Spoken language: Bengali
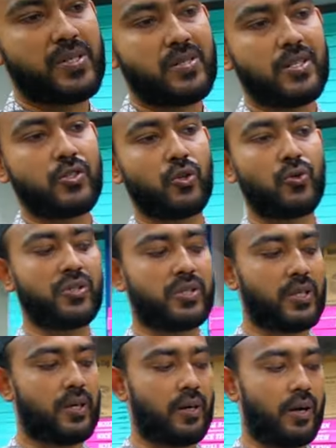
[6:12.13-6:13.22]
এসএসডি চোদ্দো
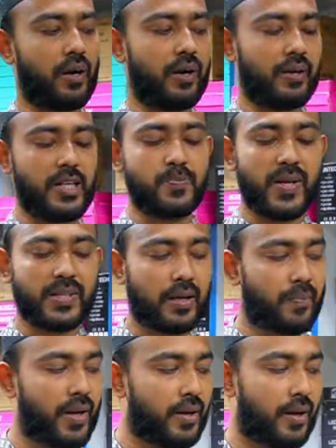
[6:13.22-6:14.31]
ইঞ্চি ডিসপ্লে
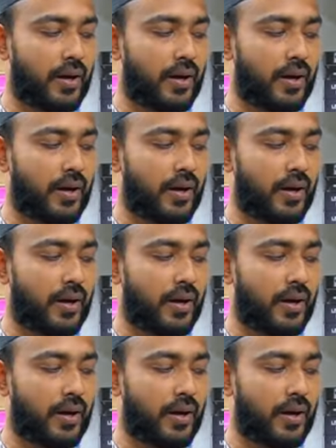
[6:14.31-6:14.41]
থাকবে